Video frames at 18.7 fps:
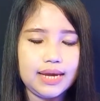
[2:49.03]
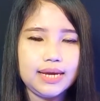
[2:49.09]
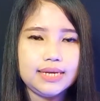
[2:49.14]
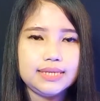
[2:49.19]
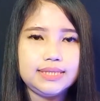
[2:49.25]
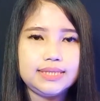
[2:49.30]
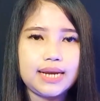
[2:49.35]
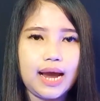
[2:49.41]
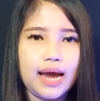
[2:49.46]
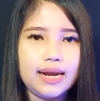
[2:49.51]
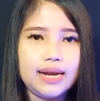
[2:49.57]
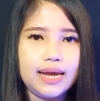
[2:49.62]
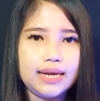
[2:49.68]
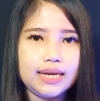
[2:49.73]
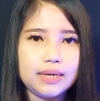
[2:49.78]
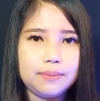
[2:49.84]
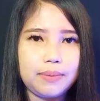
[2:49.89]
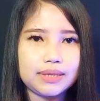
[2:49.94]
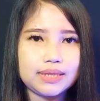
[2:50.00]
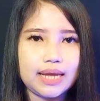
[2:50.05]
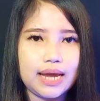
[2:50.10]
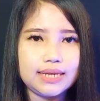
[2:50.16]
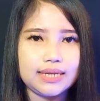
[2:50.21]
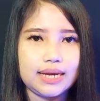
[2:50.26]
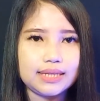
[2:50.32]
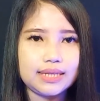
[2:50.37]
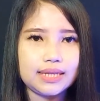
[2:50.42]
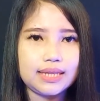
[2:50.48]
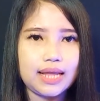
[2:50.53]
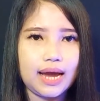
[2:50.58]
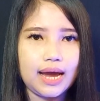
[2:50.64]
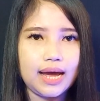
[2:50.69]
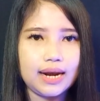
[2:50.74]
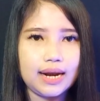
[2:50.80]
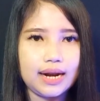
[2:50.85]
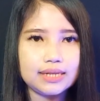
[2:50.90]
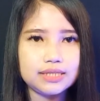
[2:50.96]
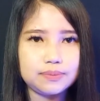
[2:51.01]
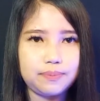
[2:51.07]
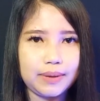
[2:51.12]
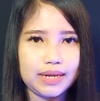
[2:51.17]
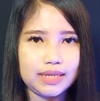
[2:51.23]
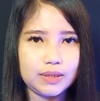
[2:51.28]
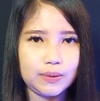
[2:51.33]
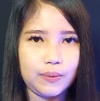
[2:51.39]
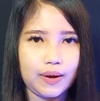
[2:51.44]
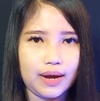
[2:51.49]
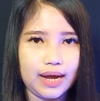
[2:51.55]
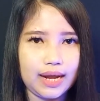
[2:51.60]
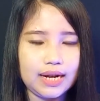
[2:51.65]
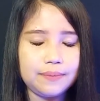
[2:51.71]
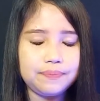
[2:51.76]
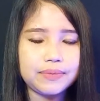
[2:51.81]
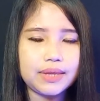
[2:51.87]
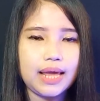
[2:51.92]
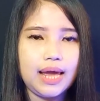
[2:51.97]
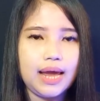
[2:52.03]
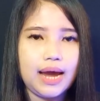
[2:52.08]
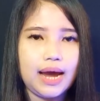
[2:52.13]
Jika Anda ingin bertanya tentang hal-hal spiritual